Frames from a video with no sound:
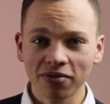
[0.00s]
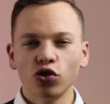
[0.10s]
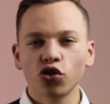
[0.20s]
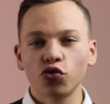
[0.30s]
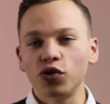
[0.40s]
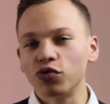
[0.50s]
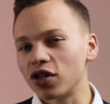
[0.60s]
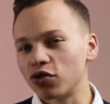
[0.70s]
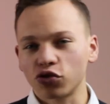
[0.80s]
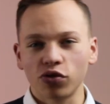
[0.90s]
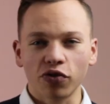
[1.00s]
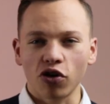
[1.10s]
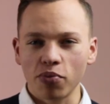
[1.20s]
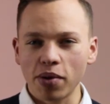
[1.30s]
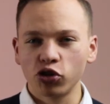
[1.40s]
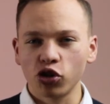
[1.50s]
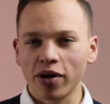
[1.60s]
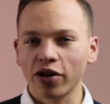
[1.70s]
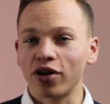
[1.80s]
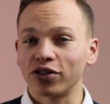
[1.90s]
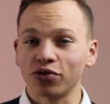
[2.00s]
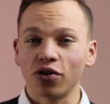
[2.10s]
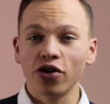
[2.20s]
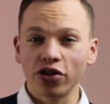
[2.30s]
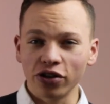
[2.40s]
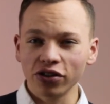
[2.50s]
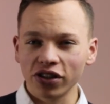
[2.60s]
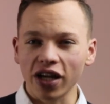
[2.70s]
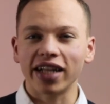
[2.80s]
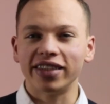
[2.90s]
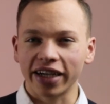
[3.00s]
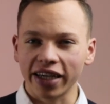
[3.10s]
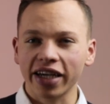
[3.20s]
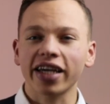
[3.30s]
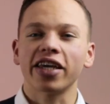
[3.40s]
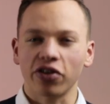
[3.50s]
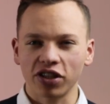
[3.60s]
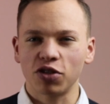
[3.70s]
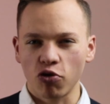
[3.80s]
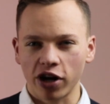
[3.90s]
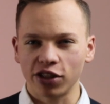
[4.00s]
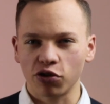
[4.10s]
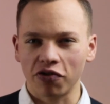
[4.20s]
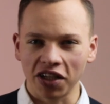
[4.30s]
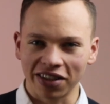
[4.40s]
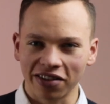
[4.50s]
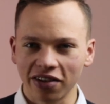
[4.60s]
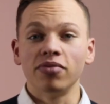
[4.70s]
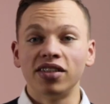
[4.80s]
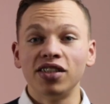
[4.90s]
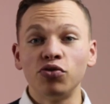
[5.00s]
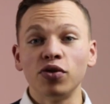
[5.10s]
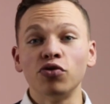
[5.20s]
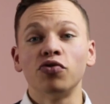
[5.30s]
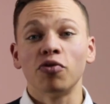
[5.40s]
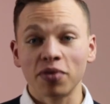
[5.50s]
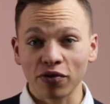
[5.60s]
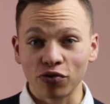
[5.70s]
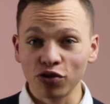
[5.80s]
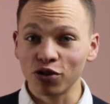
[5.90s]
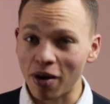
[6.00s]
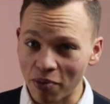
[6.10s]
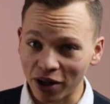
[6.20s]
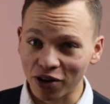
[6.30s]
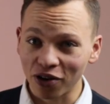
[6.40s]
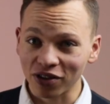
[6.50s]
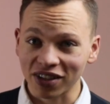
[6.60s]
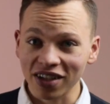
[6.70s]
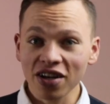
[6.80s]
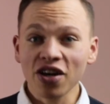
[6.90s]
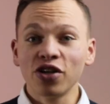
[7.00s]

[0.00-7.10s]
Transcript: Aujourd'hui, nous allons suivre le même chemin que la sonde Huygens, atterrir et en explorer la surface. Mais si tu es nouveau, bienvenue, je m'appelle Corentin.